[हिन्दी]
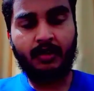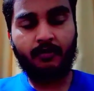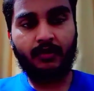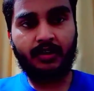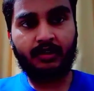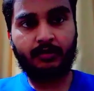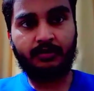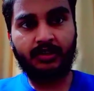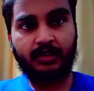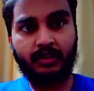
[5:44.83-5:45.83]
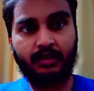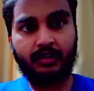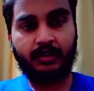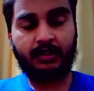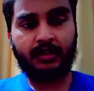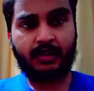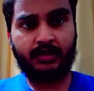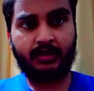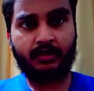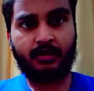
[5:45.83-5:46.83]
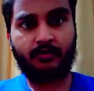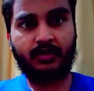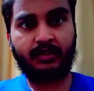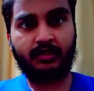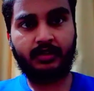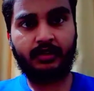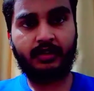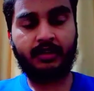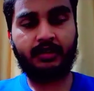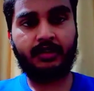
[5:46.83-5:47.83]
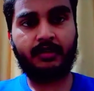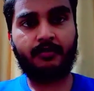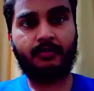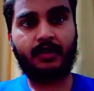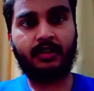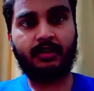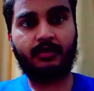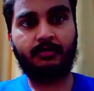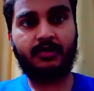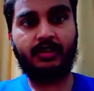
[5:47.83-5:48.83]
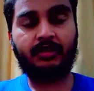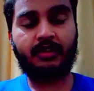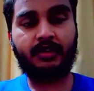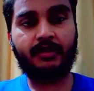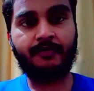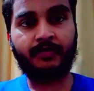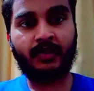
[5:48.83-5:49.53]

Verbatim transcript: वर्ल्ड कप जीत जाते लेकिन ऐसा ना हुआ ऑस्ट्रेलिया ने ये वर्ल्ड कप जीत लिया